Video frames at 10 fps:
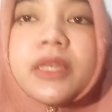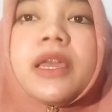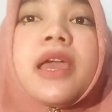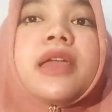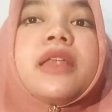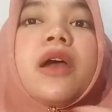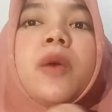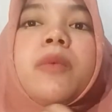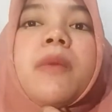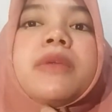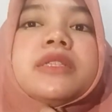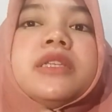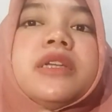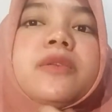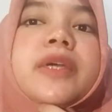Oke, ini aku mau
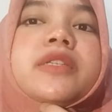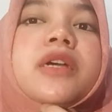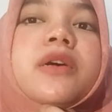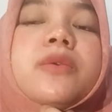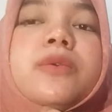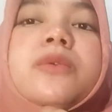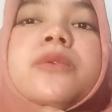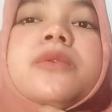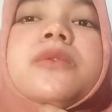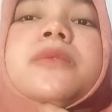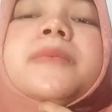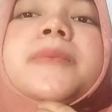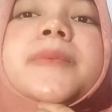bersihin wajah aku dulu.